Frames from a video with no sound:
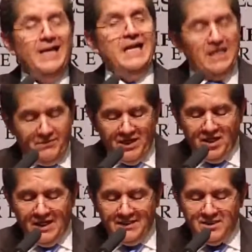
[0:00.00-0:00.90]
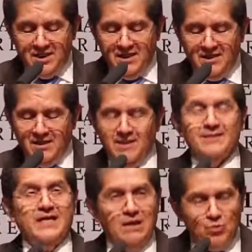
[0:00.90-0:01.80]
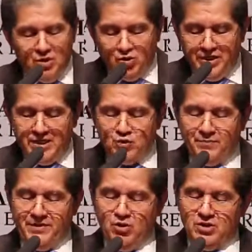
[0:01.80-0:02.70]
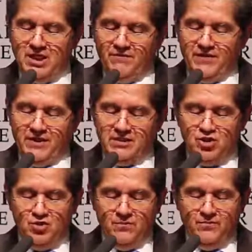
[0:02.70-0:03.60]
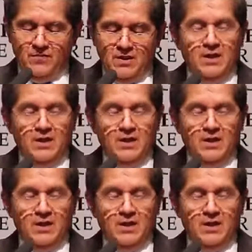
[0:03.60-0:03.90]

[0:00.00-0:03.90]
la de vigilancia de la Auditoría Superior de la Federación,